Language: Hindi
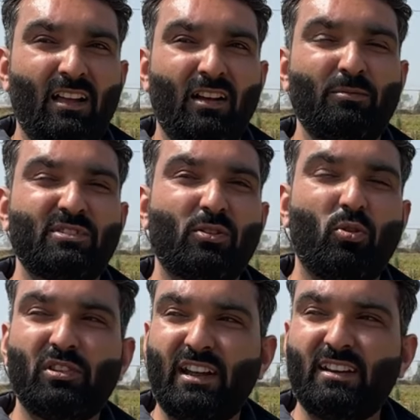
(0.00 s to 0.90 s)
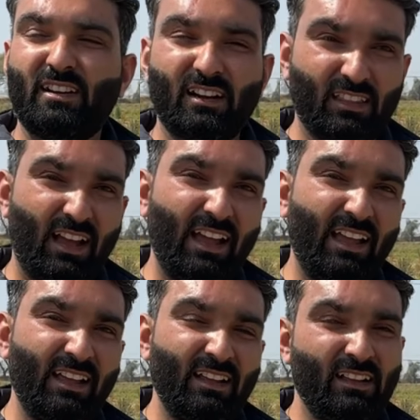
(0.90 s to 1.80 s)
हमसे कॉन्टेक्ट करता है
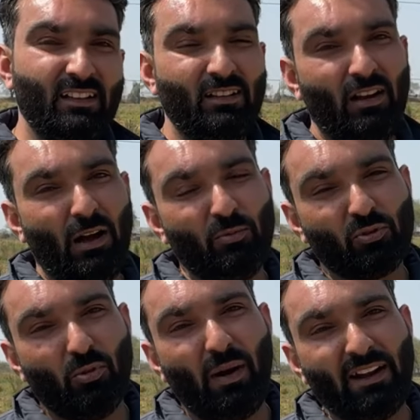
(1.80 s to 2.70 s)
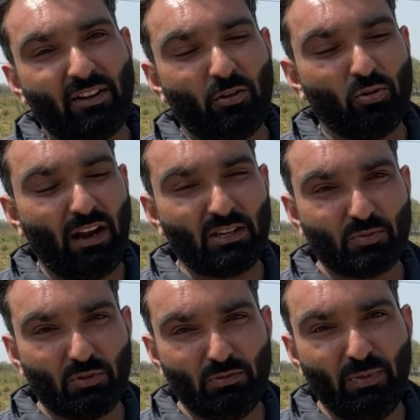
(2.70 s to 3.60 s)
हम उनको बाई थ्रू
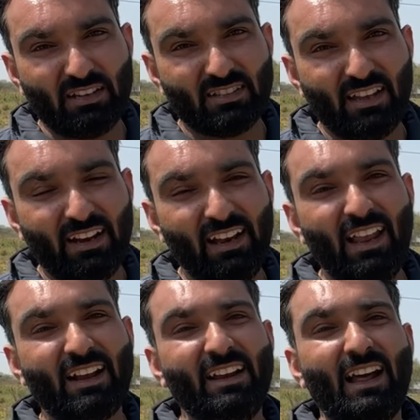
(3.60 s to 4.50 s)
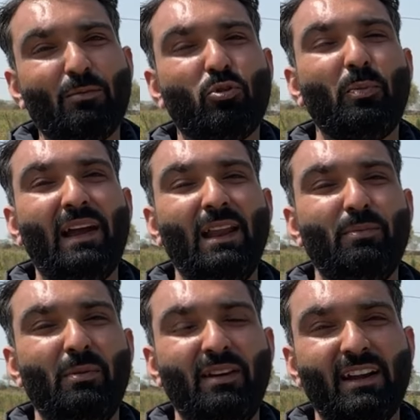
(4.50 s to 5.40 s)
ट्रांसपोर्ट भी भेज देंगे लेकिन आपको पहले
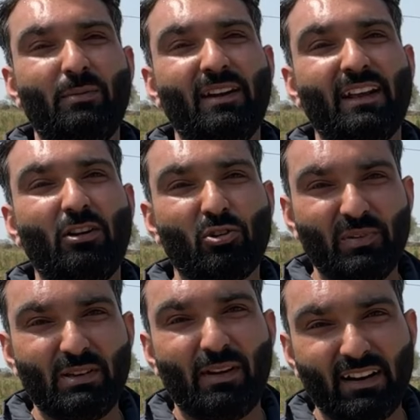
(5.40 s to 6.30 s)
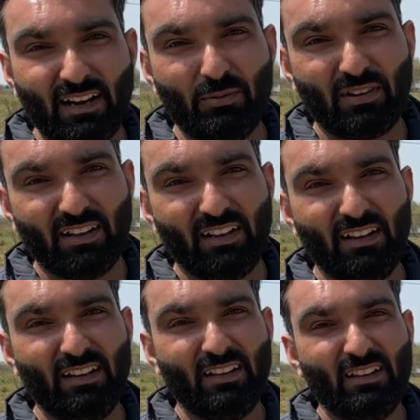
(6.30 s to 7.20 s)
पेमेंट हमारे अकाउंट में जमा करानी पड़ेगी
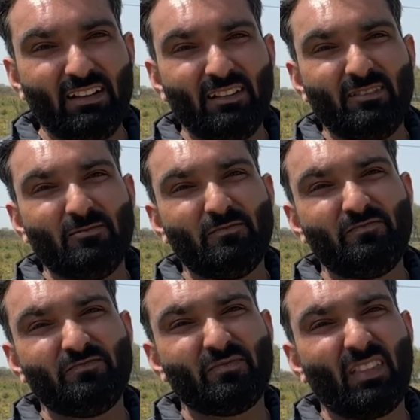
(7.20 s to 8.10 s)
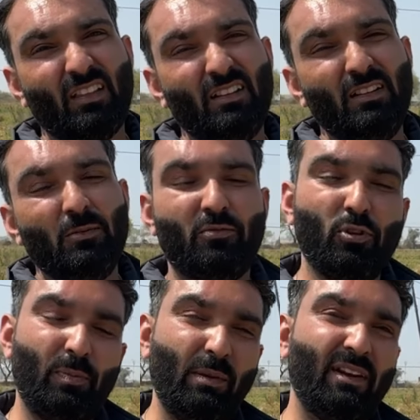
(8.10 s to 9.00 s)
अच्छा मतलब फुल पेमेंट
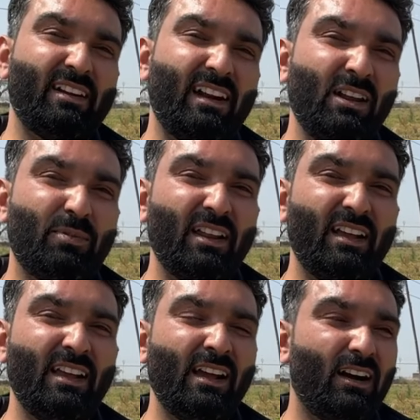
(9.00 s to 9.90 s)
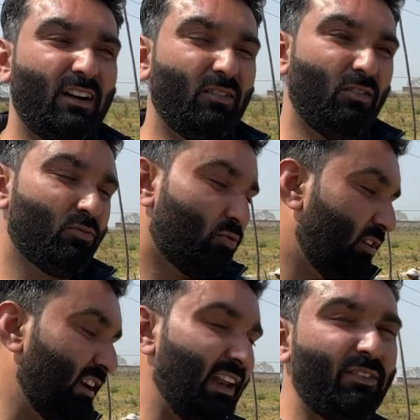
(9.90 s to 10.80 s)
फुल पेमेंट करानी पड़ेगी उनको
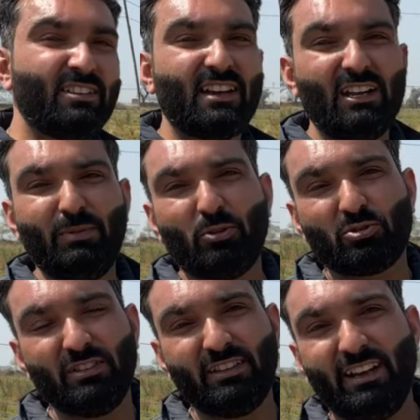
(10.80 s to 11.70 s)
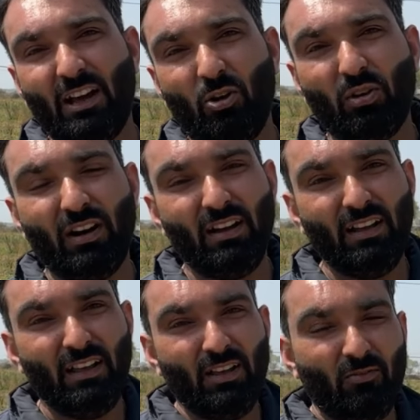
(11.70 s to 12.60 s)
डिलीवरी चार्ज भी कुछ नहीं देना होगा
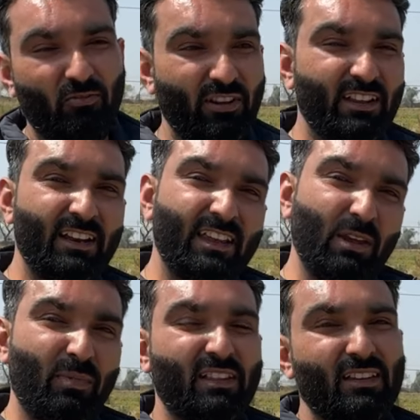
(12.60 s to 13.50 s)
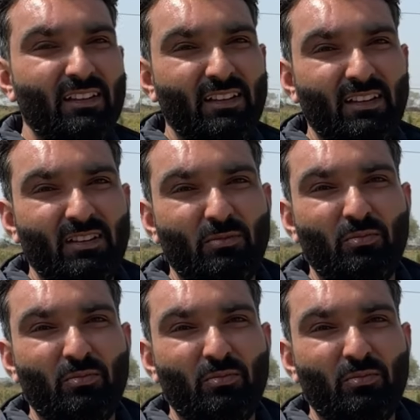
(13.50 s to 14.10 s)
अच्छा विद इन कीमत अच्छा